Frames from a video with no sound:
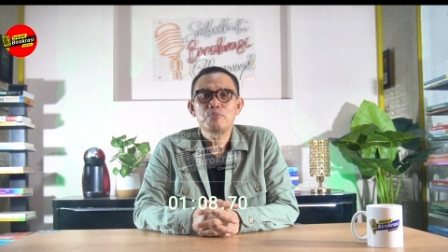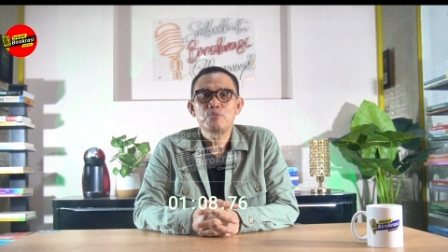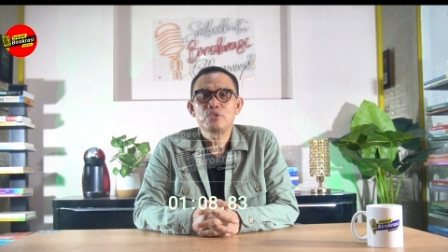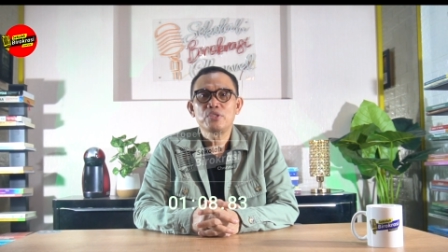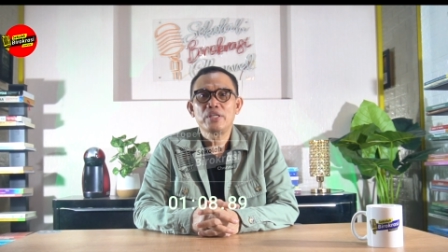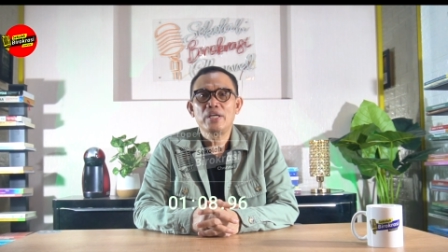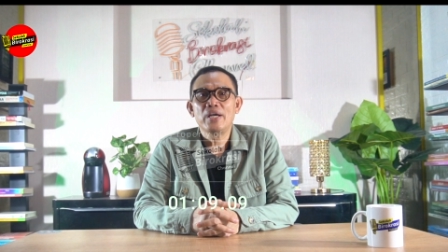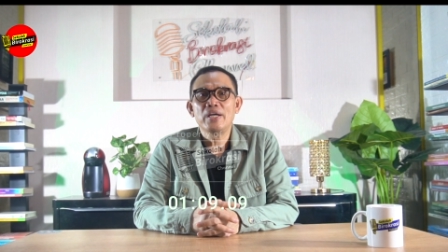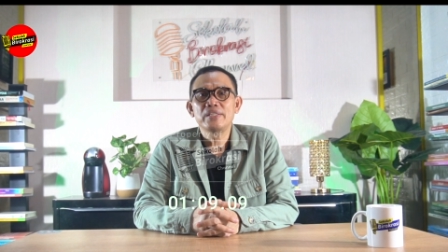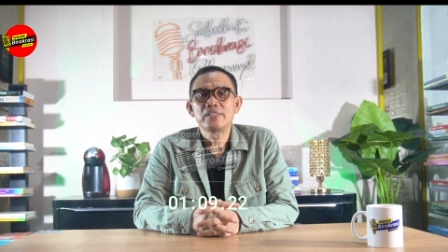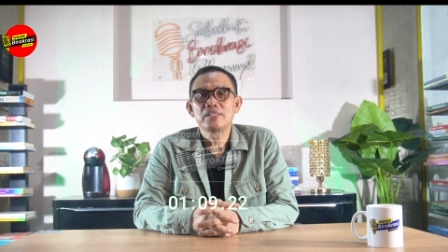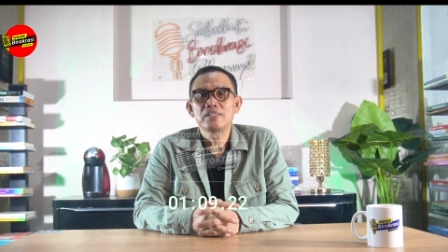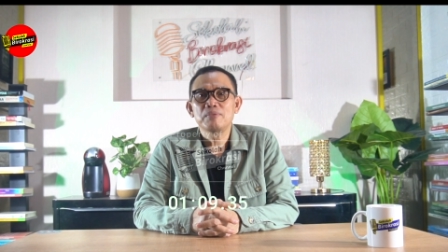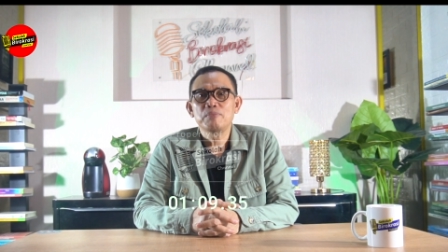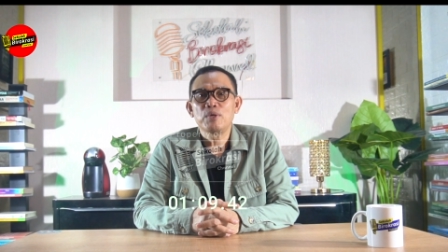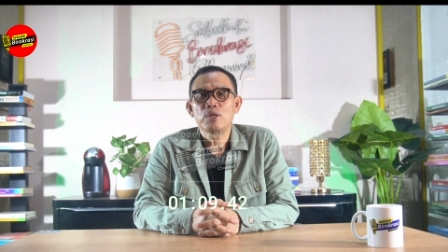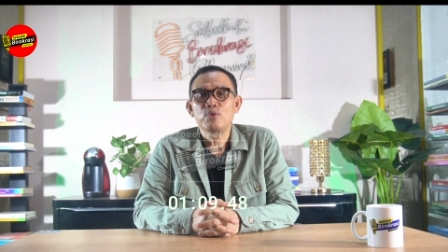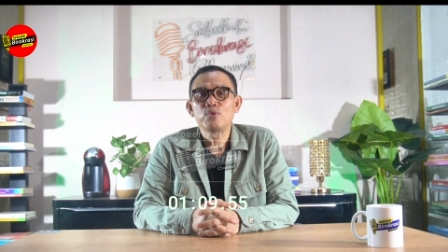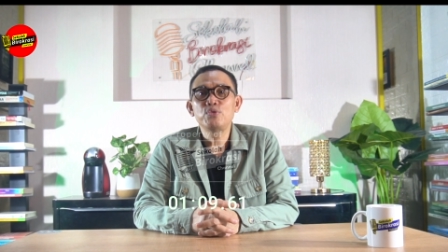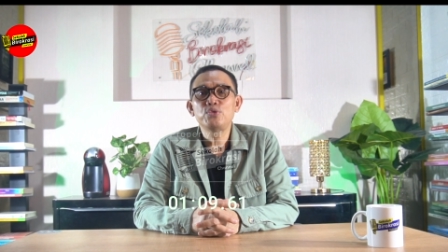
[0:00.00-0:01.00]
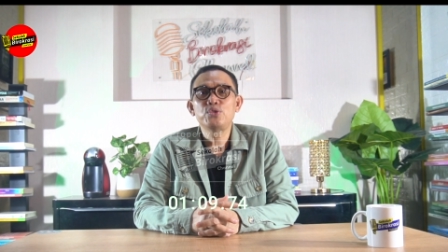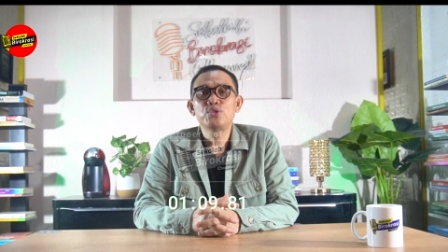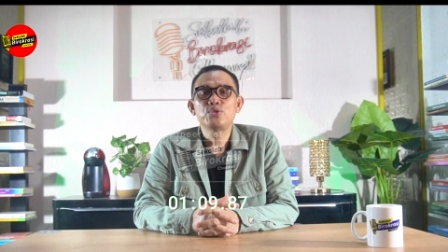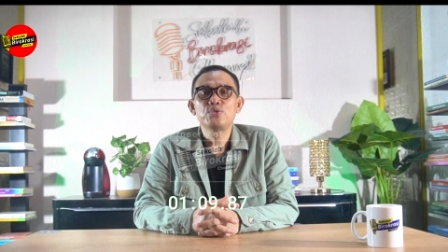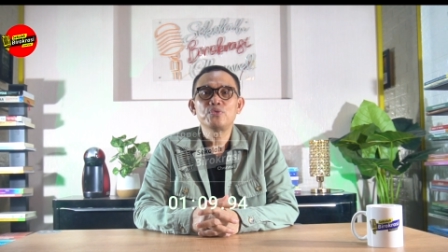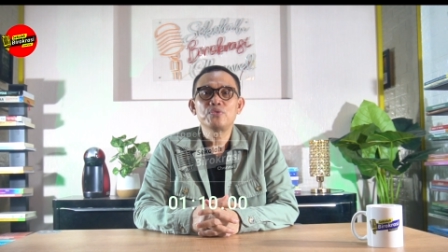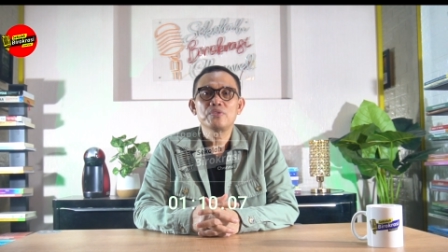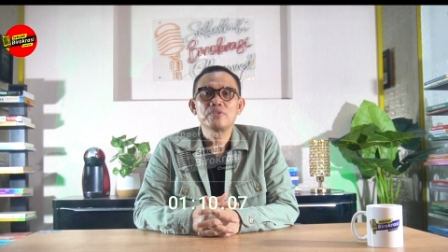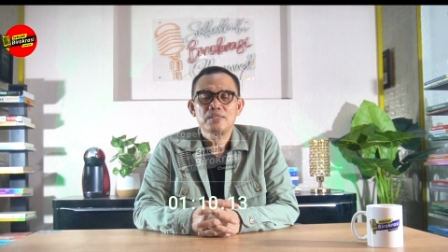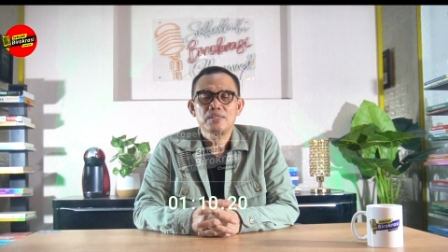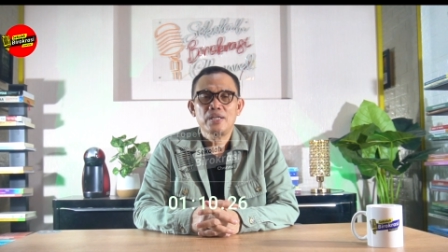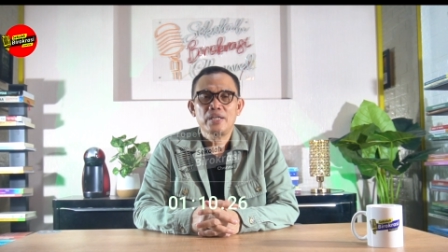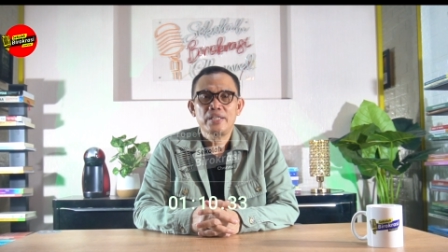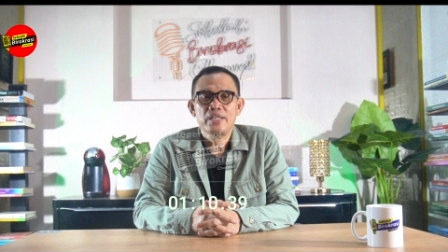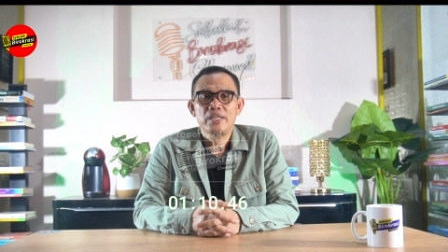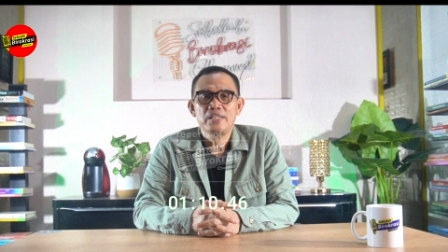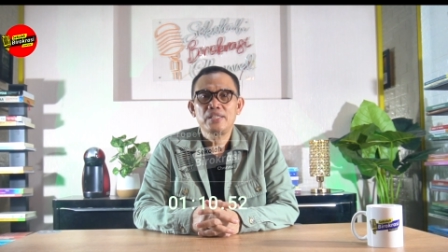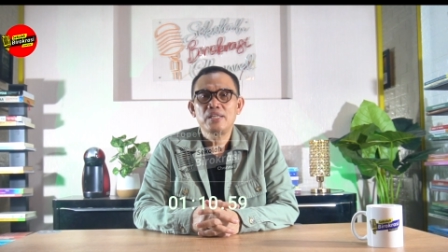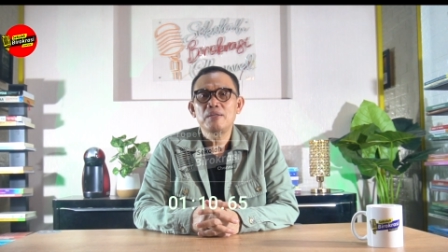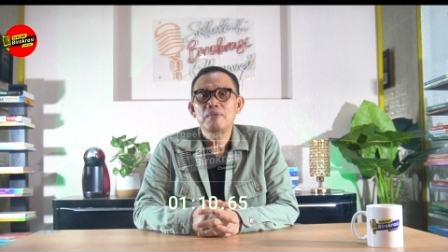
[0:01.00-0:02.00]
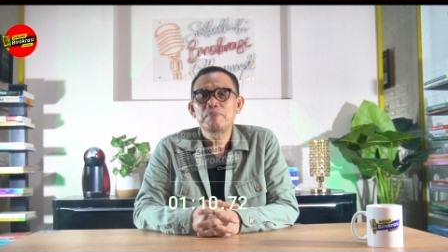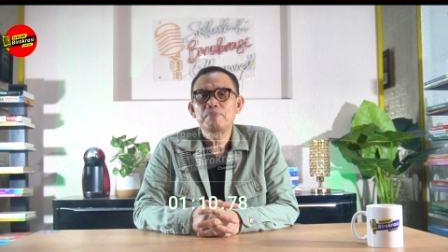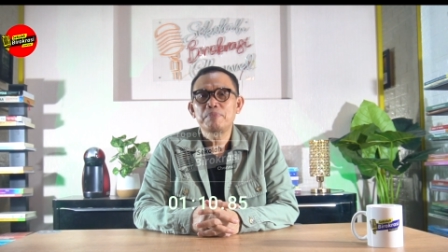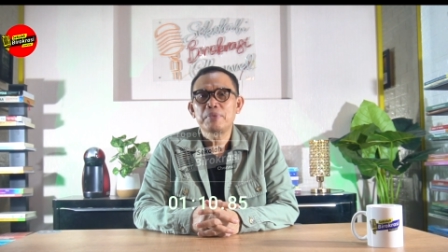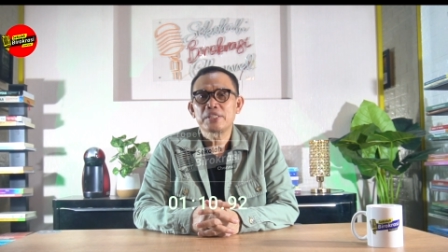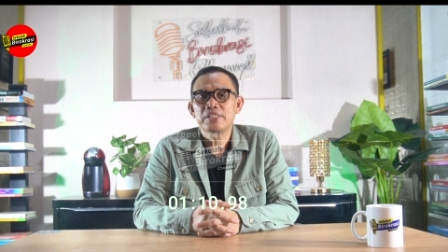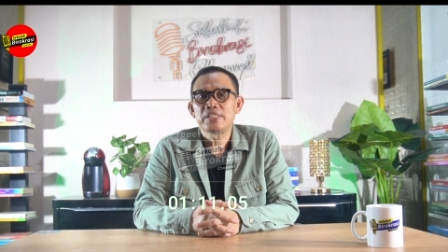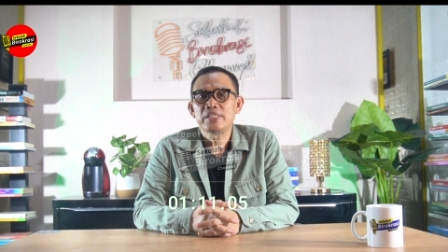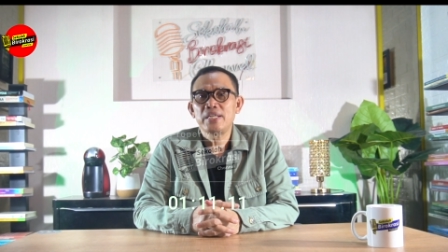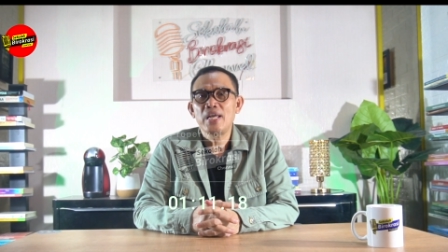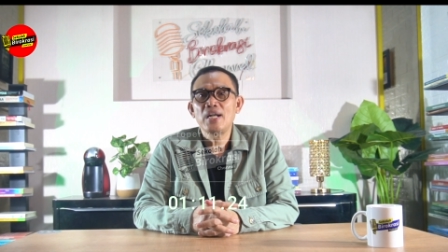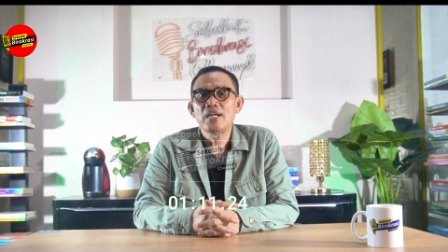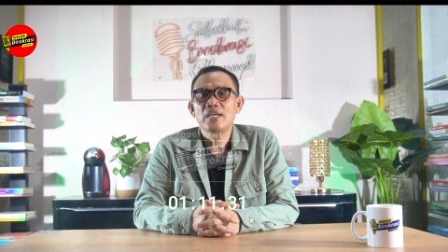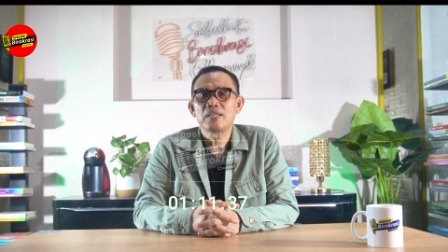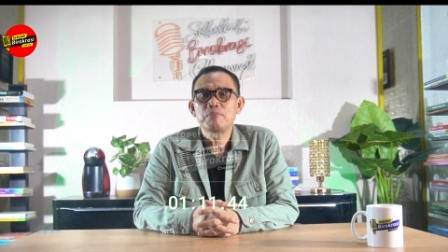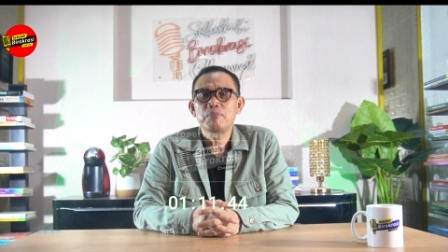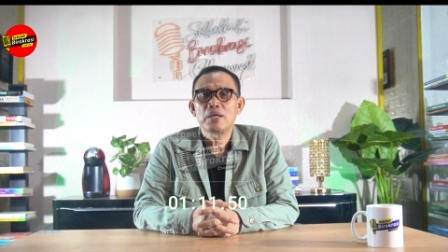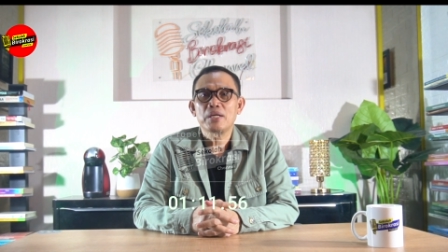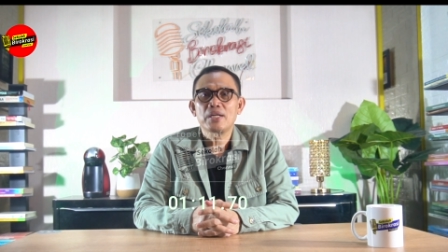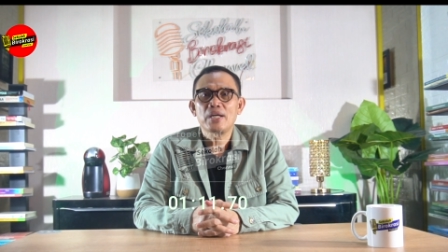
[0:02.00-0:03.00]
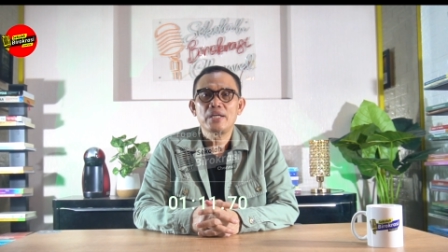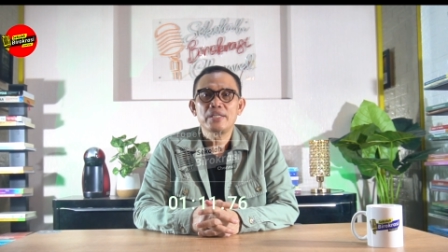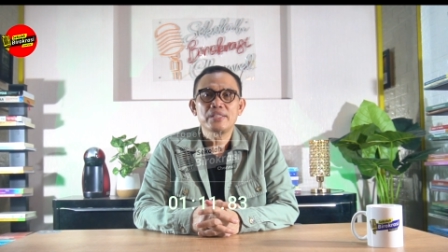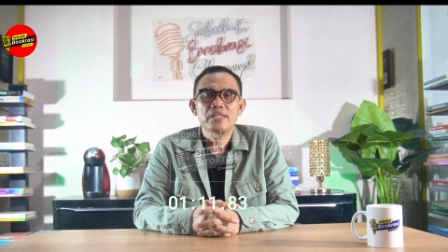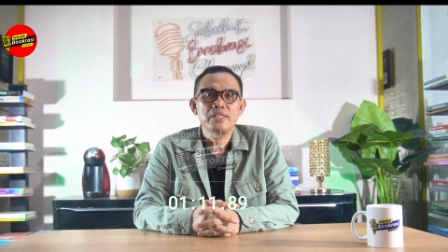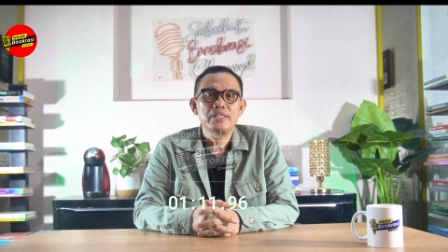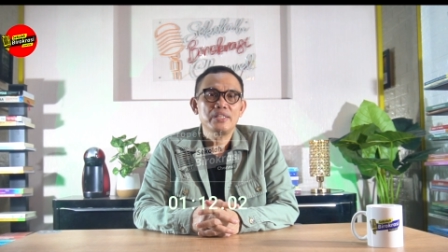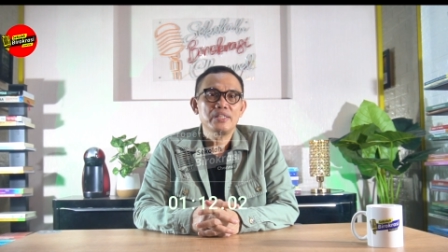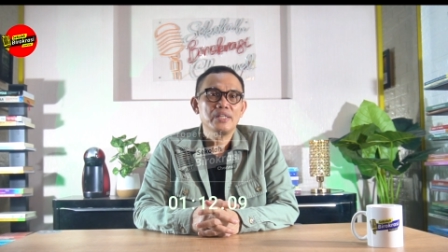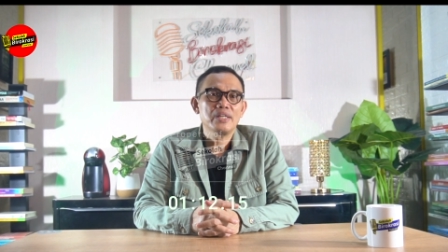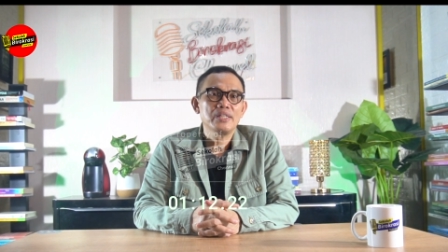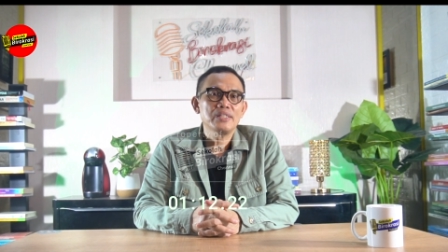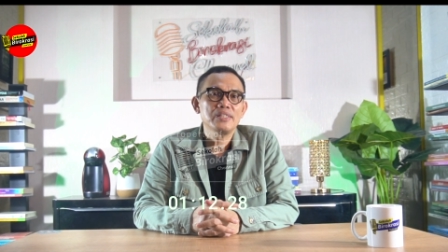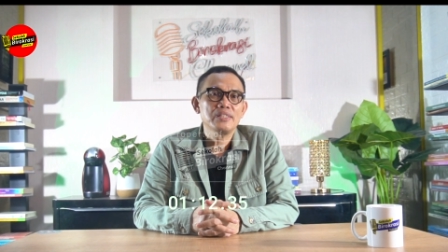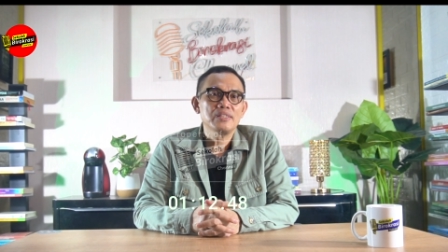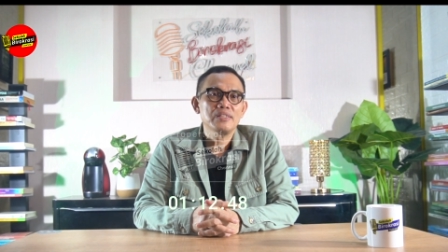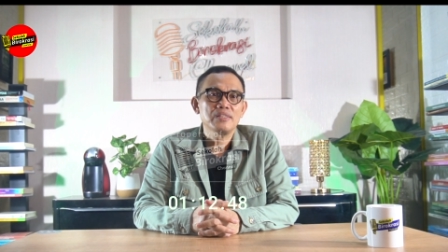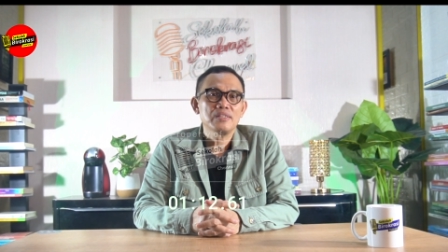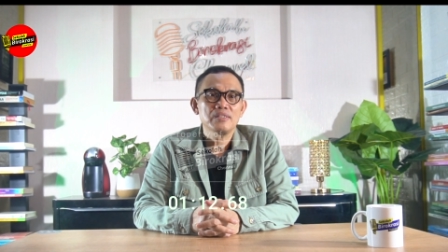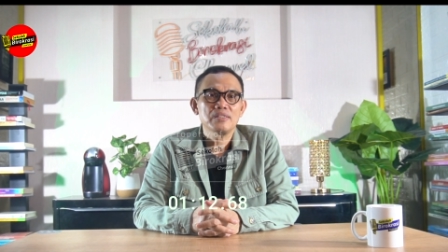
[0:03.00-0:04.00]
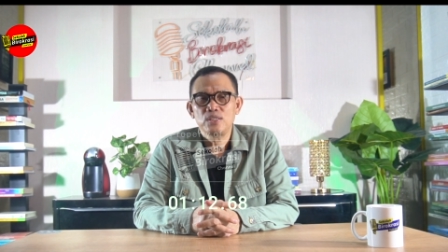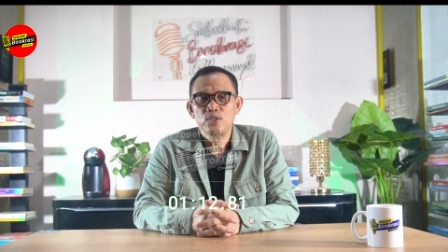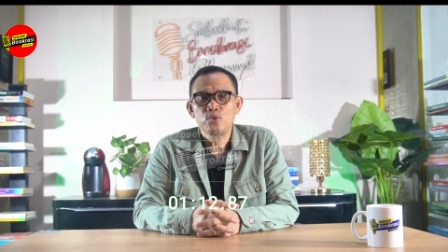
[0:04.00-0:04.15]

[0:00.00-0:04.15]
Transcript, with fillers: -MK. Kemudian berujung adanya persidangan berkaitan dengan